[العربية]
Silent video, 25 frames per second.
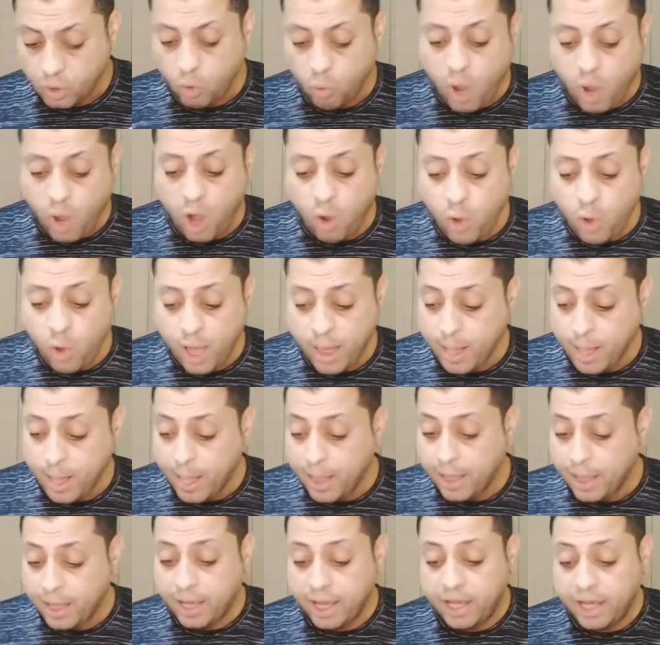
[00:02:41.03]
وهو
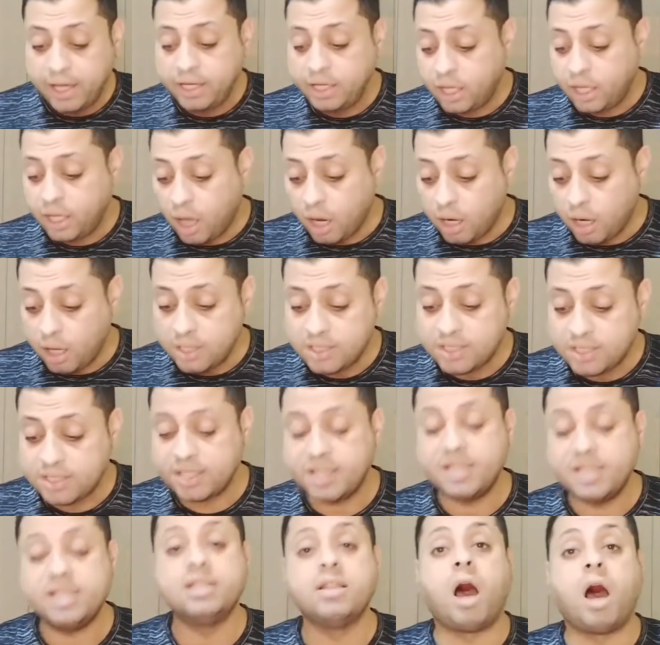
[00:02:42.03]
ان
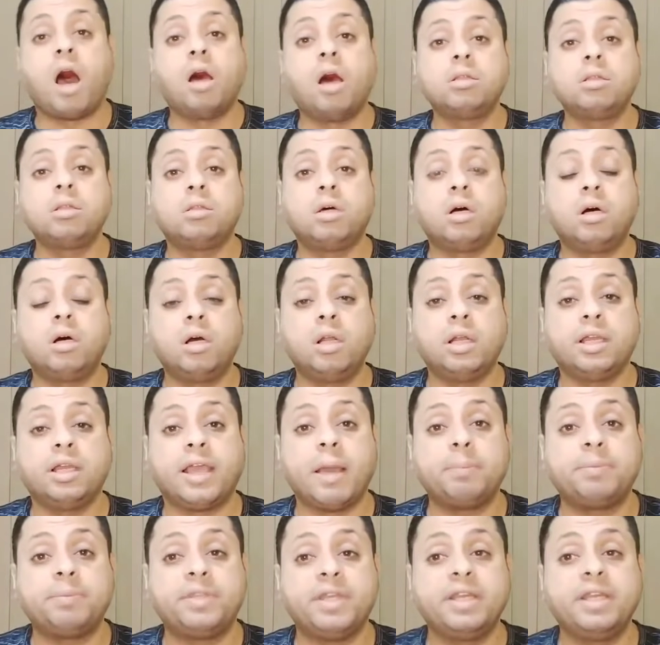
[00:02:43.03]
خلاص النهارده
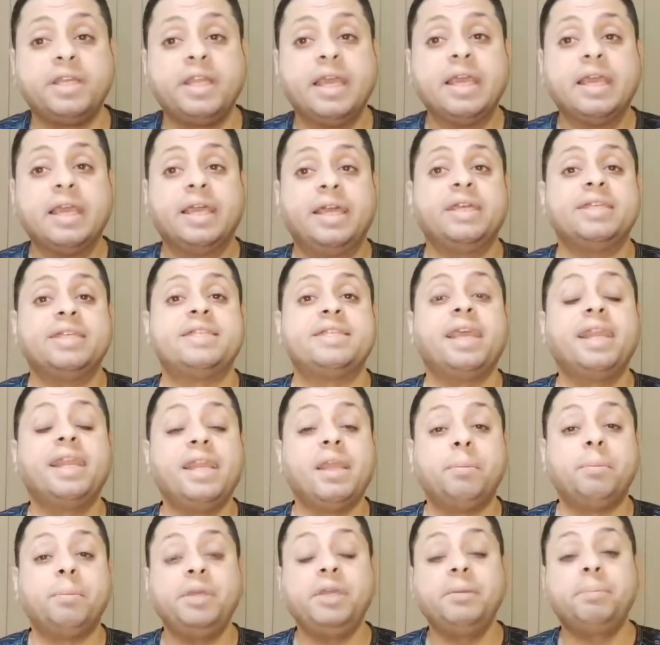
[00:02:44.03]
الكابتن حسين
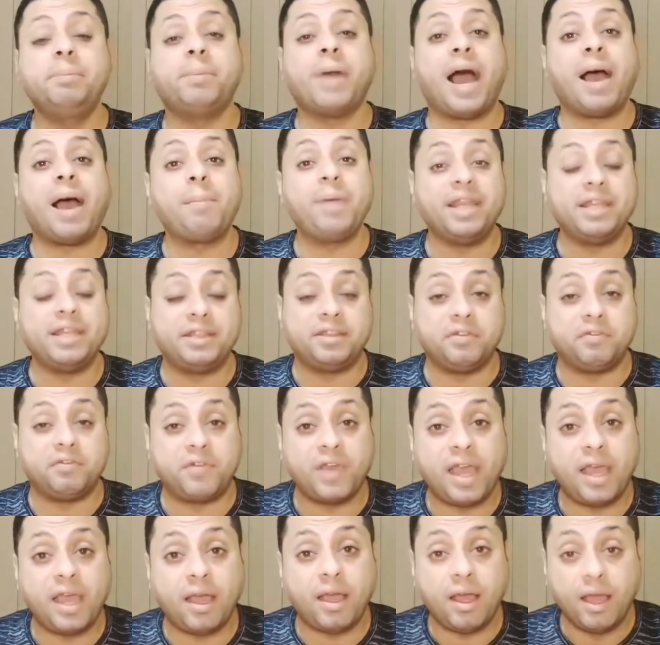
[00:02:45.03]
لبيب عمل
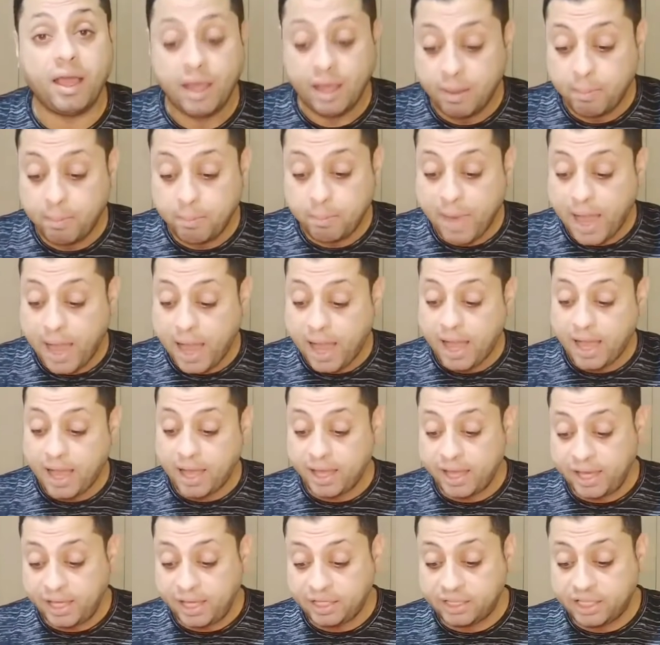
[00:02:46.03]
اتفاق مع
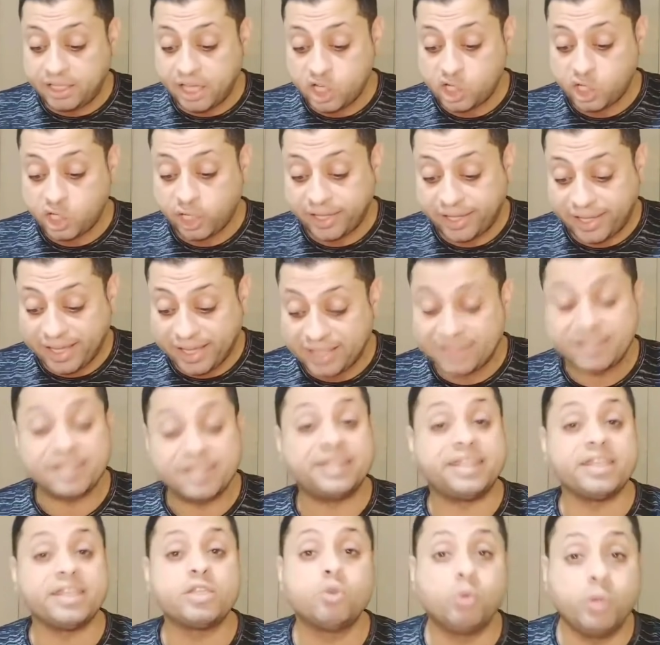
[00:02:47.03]
احدى شركات
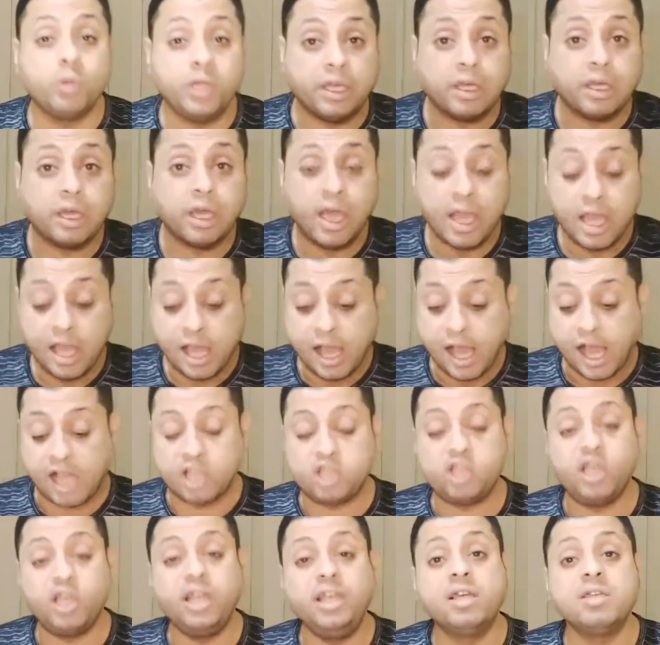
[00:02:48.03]
التسويق
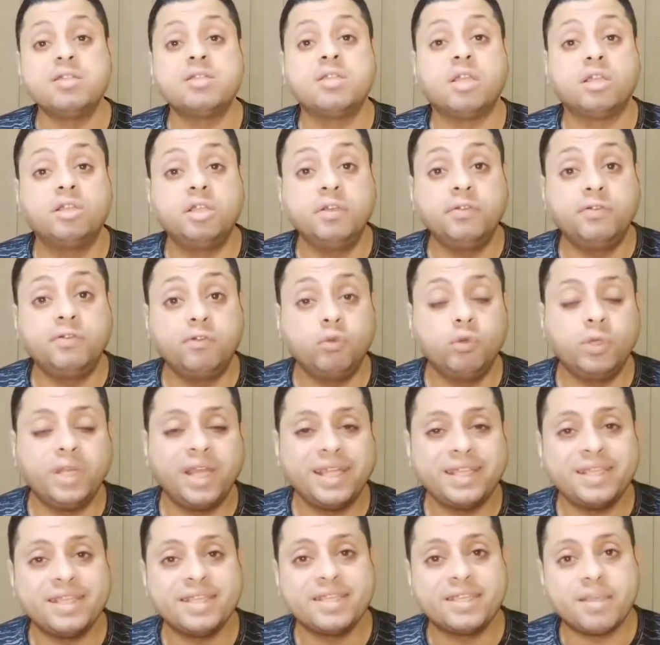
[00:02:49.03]
عشان يستضيفوا
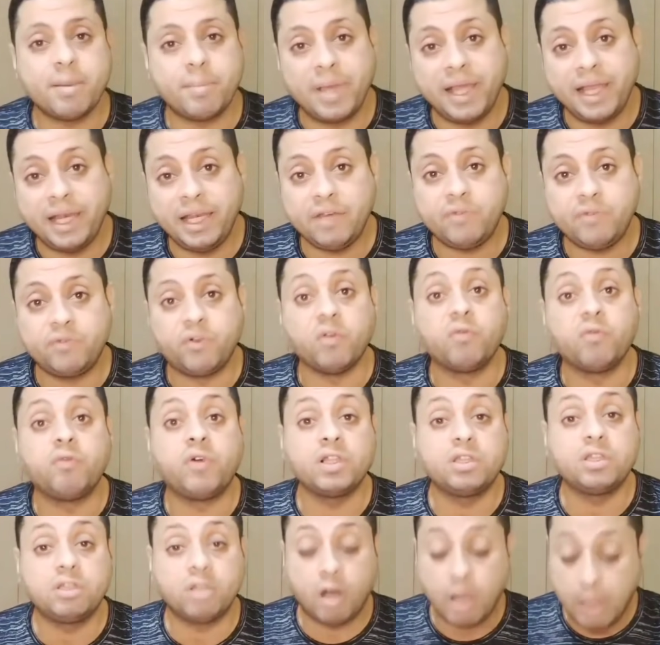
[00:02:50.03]
نادي الزمالك في
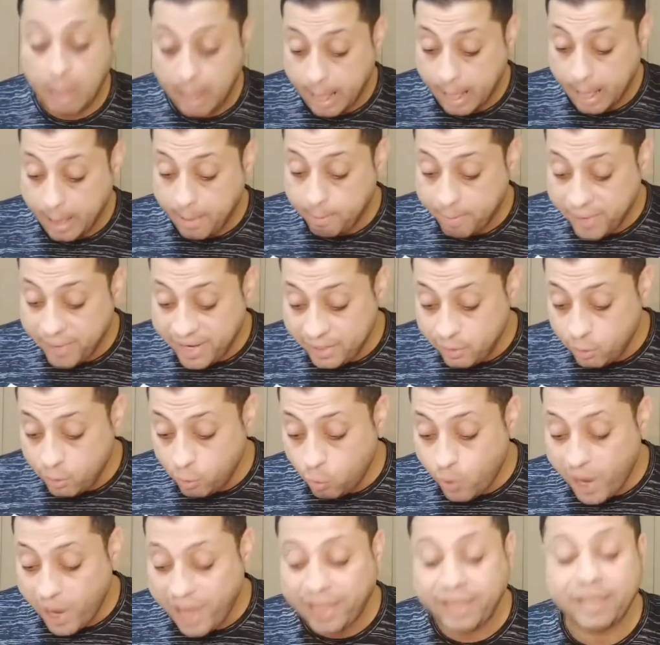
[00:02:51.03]
الفترة من
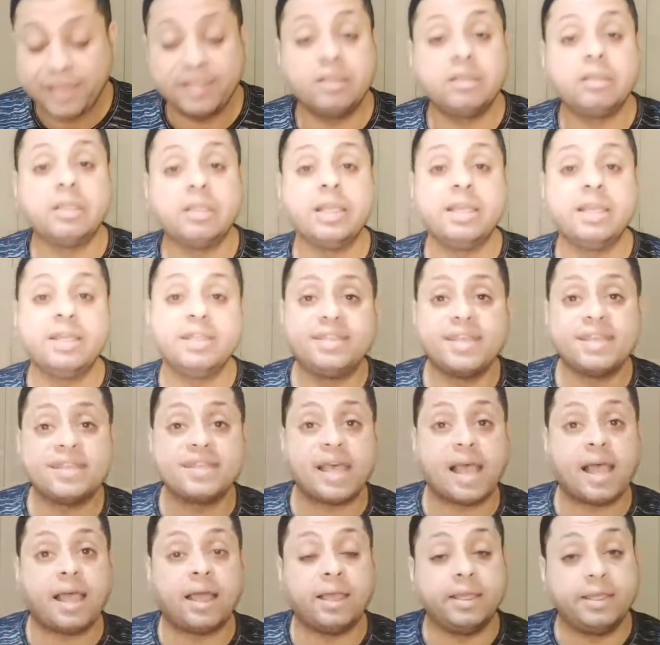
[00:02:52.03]
1 ل
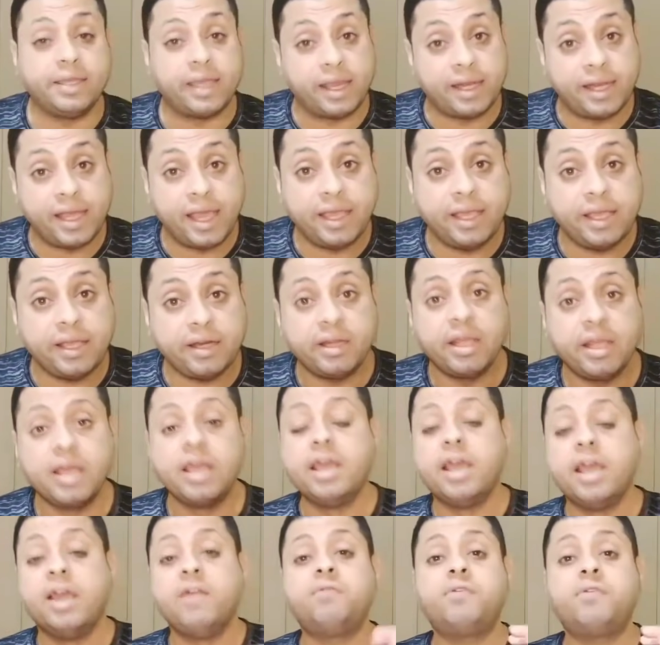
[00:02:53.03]
9 يناير
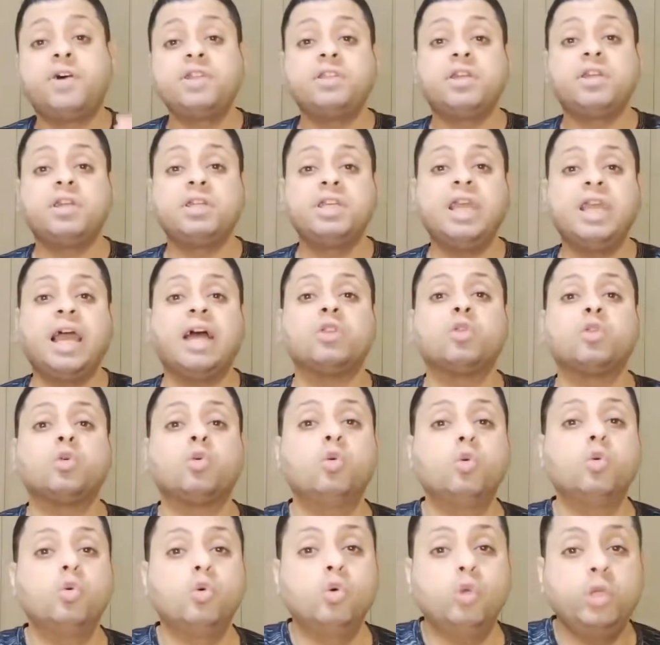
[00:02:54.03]
الفترة دي
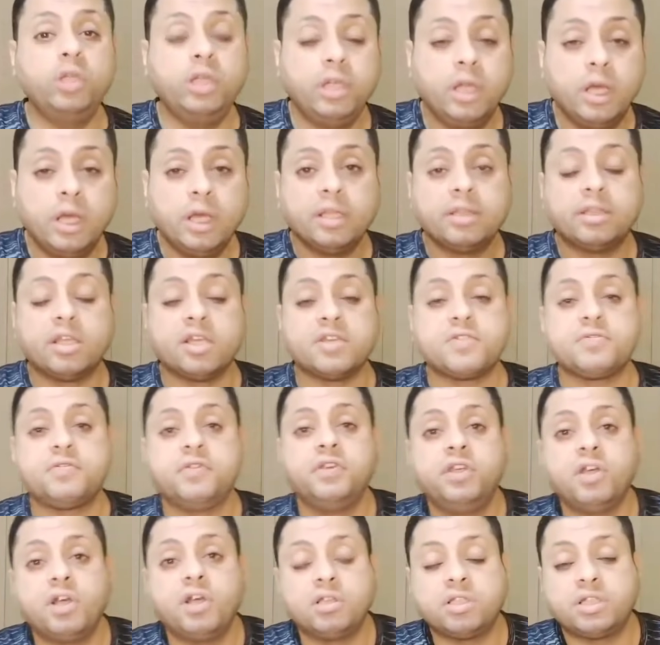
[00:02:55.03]
هتكون
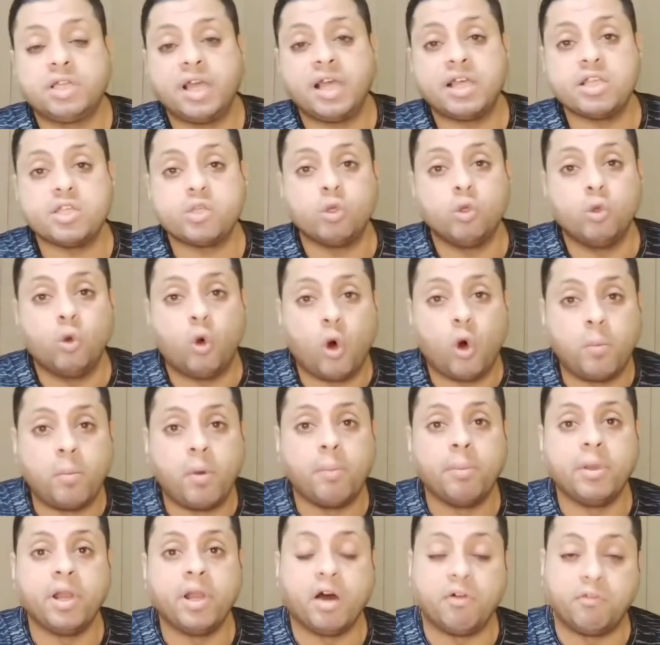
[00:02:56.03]
تصفيات كأس
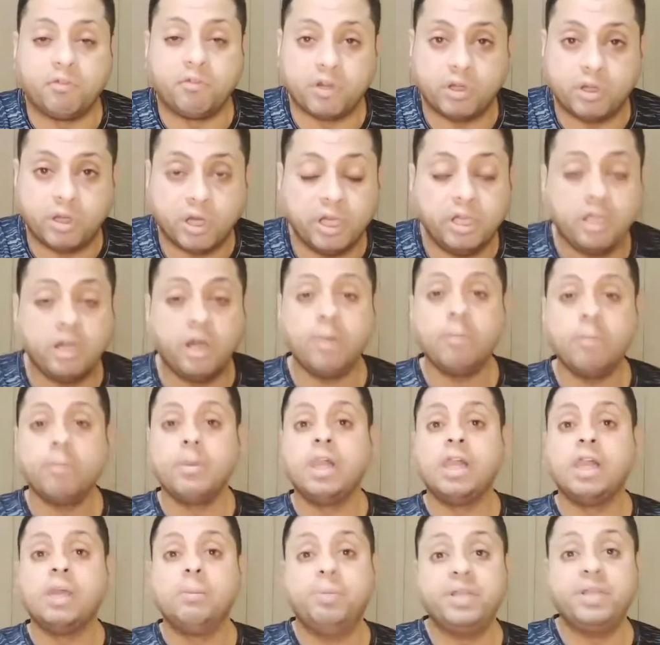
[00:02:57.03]
الأمم الأفريقية
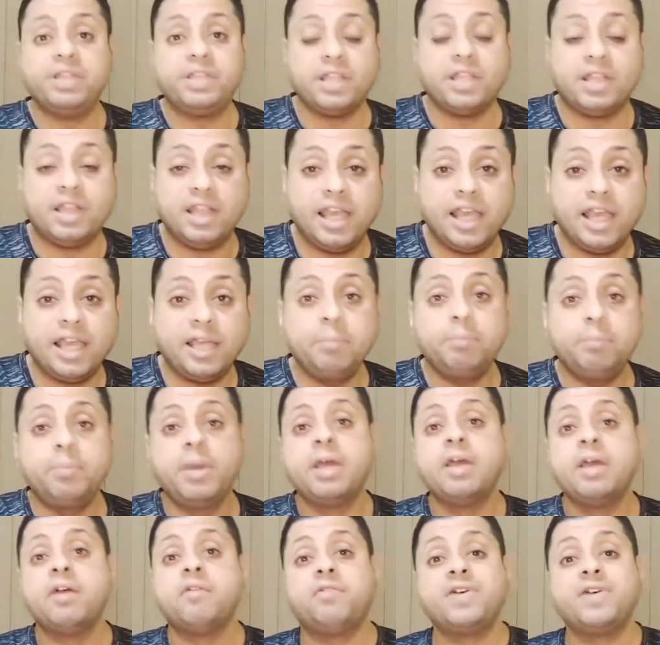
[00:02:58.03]
بتتلعب
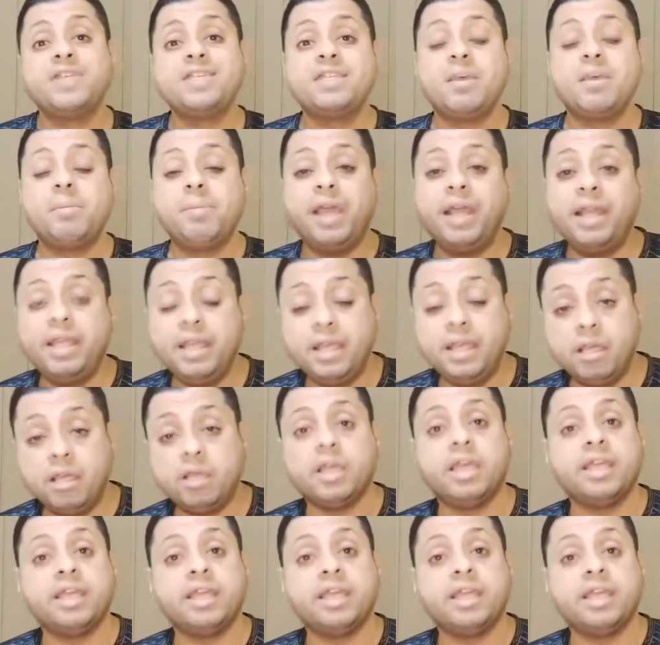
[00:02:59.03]
فالزمالك